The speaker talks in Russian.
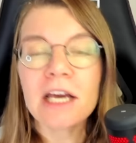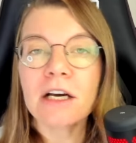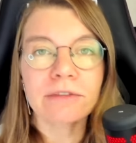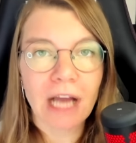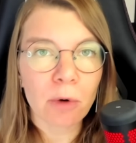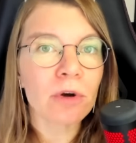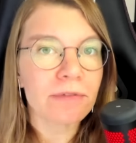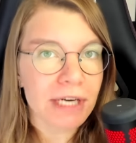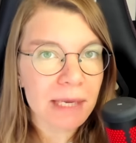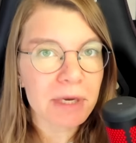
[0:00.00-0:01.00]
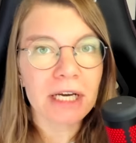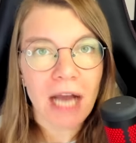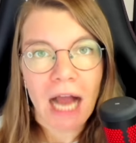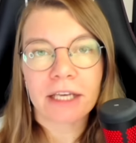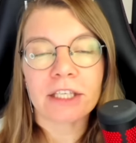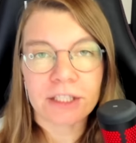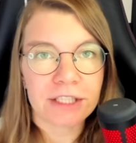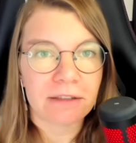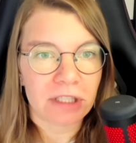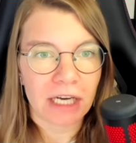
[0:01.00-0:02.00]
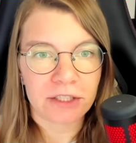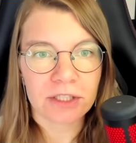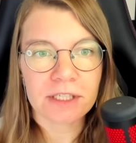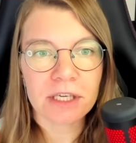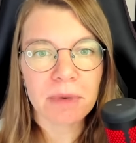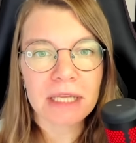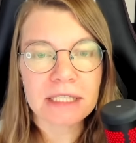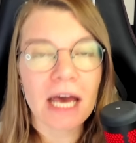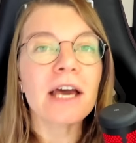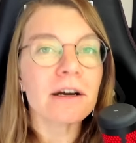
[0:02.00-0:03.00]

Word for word: в какое время, как и где вы хотите заниматься,